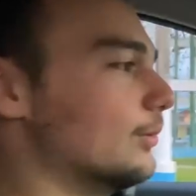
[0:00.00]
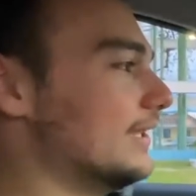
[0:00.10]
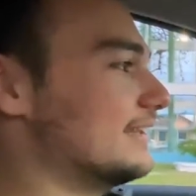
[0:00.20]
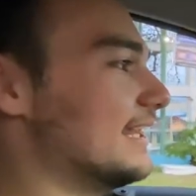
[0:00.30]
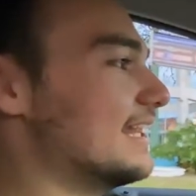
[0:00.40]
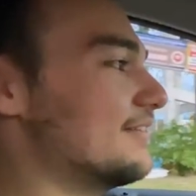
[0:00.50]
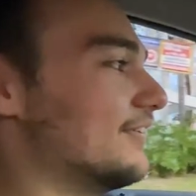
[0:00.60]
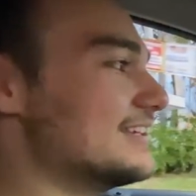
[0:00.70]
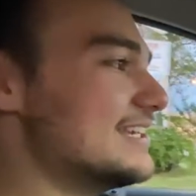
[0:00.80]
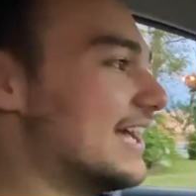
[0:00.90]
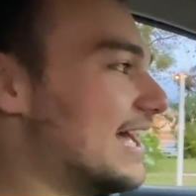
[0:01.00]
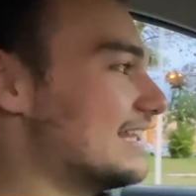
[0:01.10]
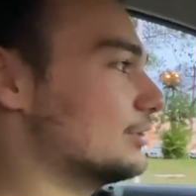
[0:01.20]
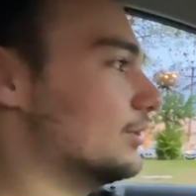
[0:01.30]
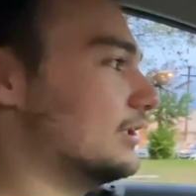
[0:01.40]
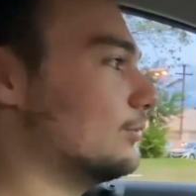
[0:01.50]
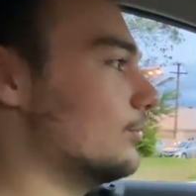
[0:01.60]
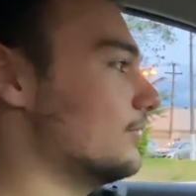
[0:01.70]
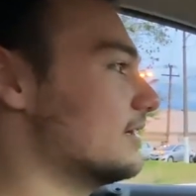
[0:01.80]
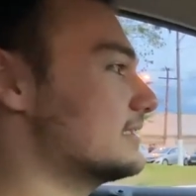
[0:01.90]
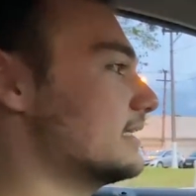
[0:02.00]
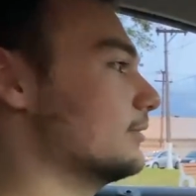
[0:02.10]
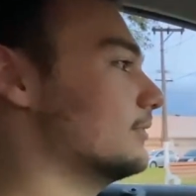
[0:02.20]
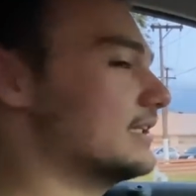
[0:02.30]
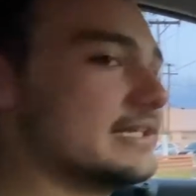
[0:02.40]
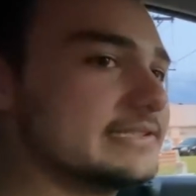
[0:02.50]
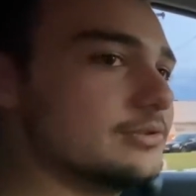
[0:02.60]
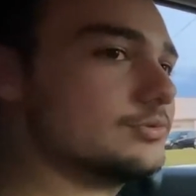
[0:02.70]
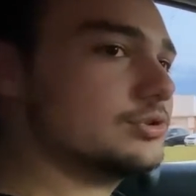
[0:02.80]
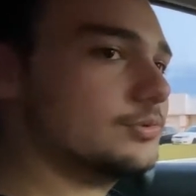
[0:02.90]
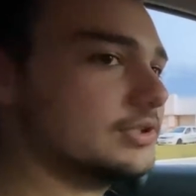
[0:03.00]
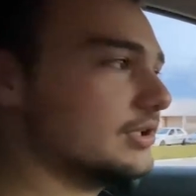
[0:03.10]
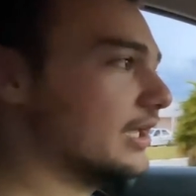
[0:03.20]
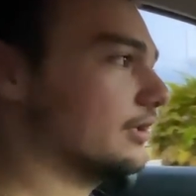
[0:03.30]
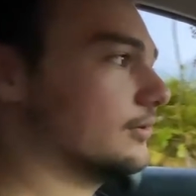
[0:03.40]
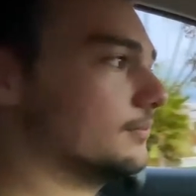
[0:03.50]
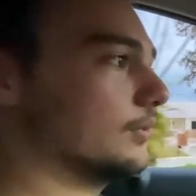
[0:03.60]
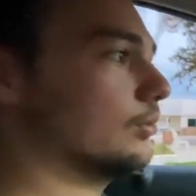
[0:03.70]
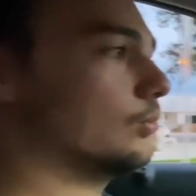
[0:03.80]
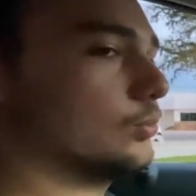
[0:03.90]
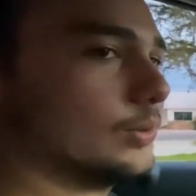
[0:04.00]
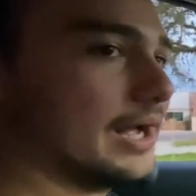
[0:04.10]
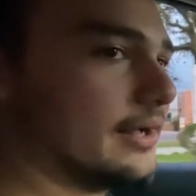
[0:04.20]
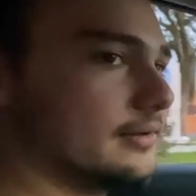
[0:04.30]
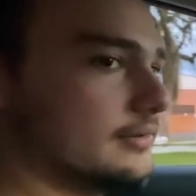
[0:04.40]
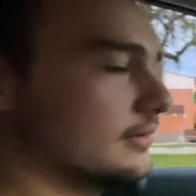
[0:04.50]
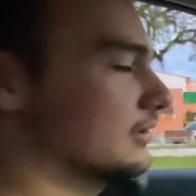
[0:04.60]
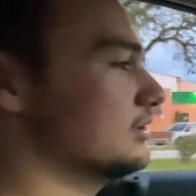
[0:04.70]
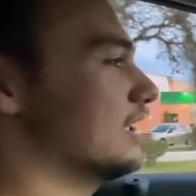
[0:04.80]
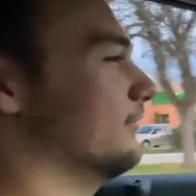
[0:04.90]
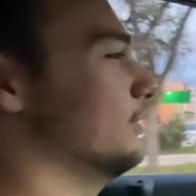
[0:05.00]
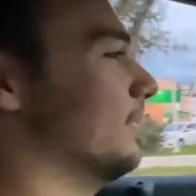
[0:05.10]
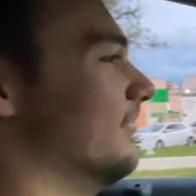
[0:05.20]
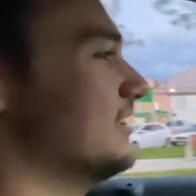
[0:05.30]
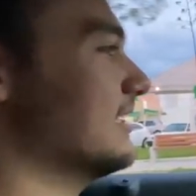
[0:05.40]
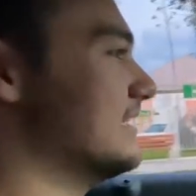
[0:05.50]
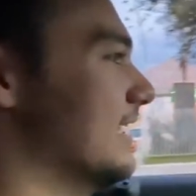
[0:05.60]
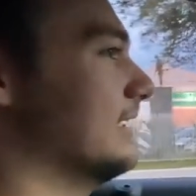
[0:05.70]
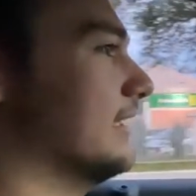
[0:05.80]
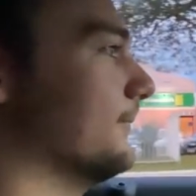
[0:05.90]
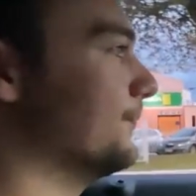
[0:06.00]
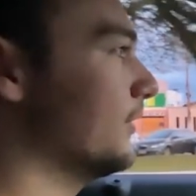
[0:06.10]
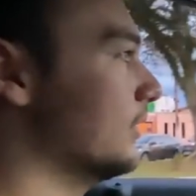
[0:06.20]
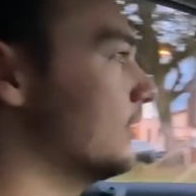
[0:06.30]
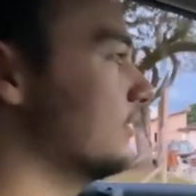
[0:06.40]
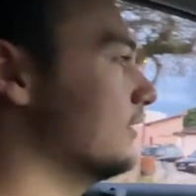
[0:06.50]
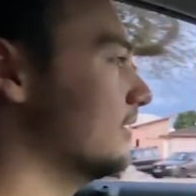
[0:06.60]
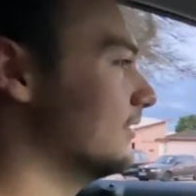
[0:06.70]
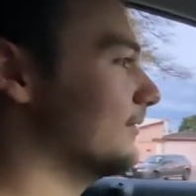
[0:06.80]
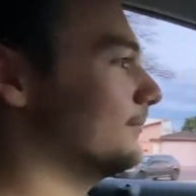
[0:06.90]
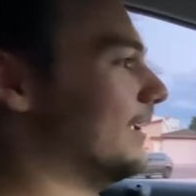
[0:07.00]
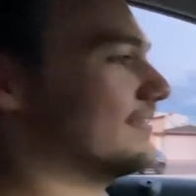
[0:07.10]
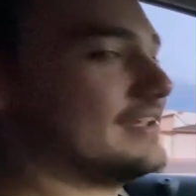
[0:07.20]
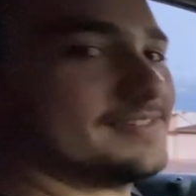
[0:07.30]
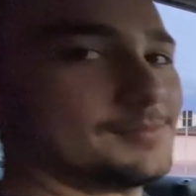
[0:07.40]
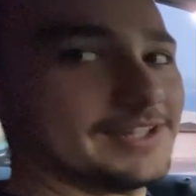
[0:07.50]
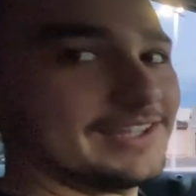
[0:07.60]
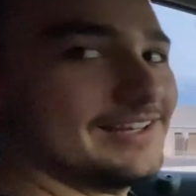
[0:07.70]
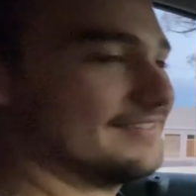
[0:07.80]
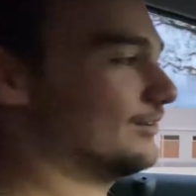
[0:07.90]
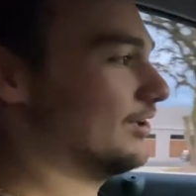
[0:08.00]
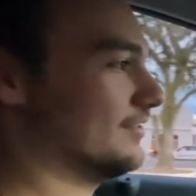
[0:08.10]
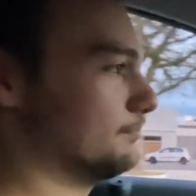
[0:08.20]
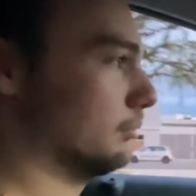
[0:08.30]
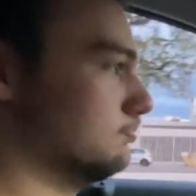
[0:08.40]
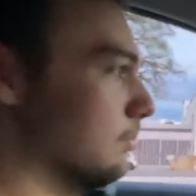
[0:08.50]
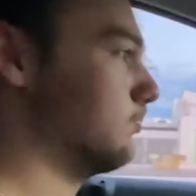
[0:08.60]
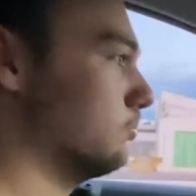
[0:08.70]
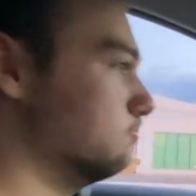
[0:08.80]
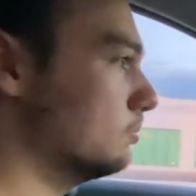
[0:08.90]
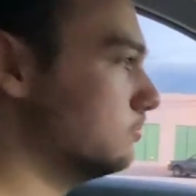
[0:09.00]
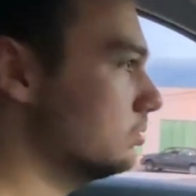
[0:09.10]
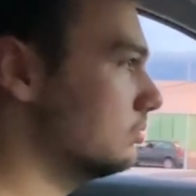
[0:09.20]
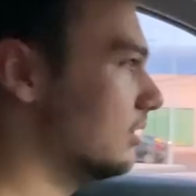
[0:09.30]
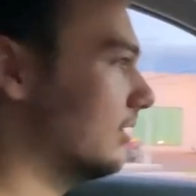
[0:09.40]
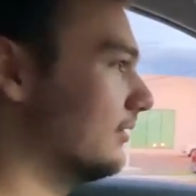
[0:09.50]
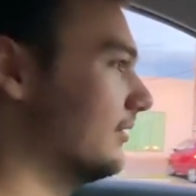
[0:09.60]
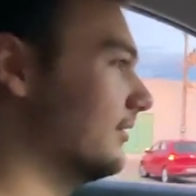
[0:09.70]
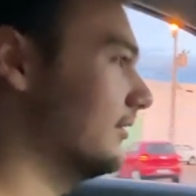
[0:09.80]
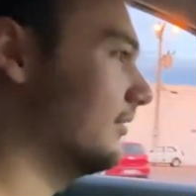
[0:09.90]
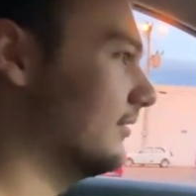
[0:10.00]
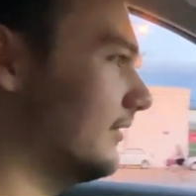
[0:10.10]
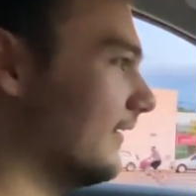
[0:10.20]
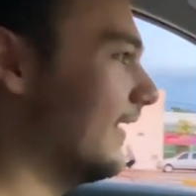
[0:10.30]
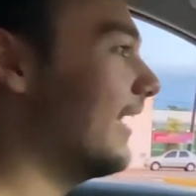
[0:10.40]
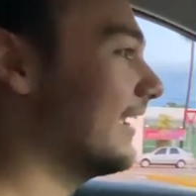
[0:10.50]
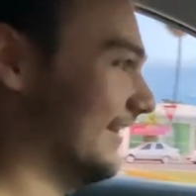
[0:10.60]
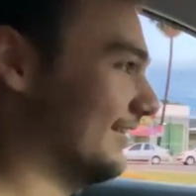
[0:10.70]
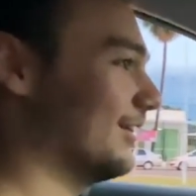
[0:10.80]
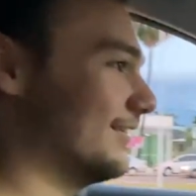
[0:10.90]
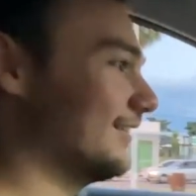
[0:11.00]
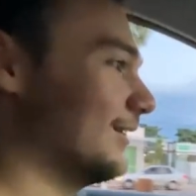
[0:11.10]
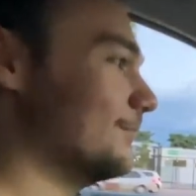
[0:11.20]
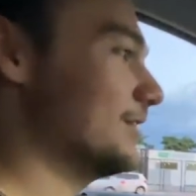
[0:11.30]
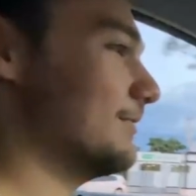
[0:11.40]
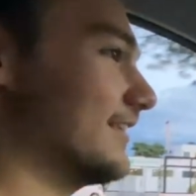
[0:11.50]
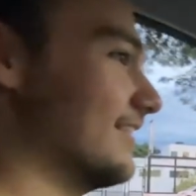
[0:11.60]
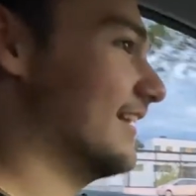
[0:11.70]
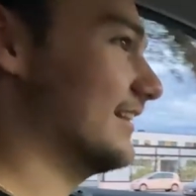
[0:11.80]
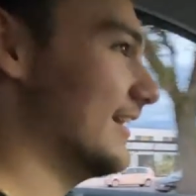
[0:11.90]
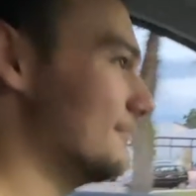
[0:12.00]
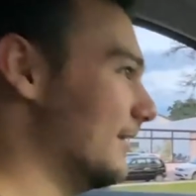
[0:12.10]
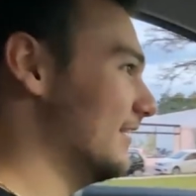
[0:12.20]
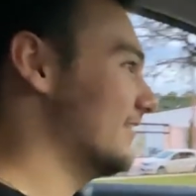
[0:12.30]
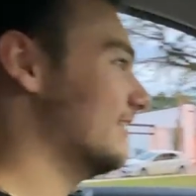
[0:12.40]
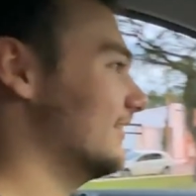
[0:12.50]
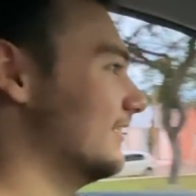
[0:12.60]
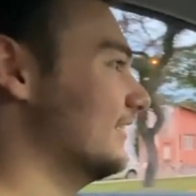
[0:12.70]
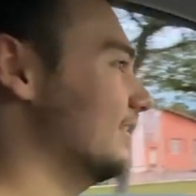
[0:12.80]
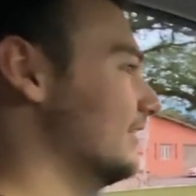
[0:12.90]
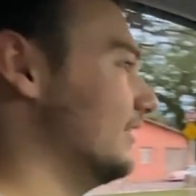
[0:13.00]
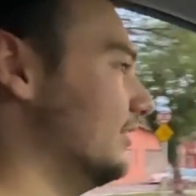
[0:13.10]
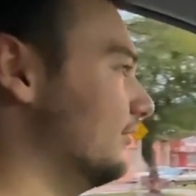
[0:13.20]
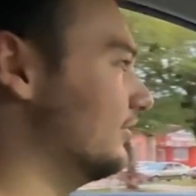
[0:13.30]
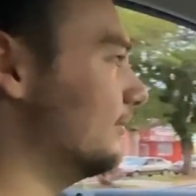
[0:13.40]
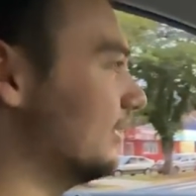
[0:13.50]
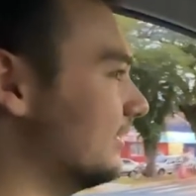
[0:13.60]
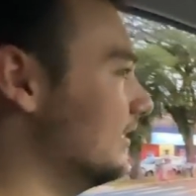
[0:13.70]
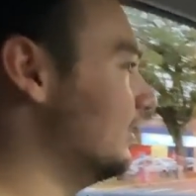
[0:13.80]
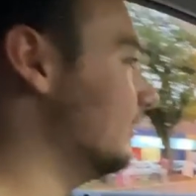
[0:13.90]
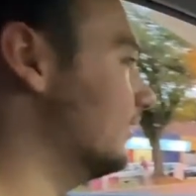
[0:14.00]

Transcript: Eu entrei na faixa errada, tô aqui conversando com o Andrezão. Deixa eu... Aí, boa. Já fui pra faixa certa. Passei em cima daqueles negocinhos... Aqueles negocinhos que não pode passar. É, aqueles negocinhos que não pode passar, exatamente. e vamos aqui.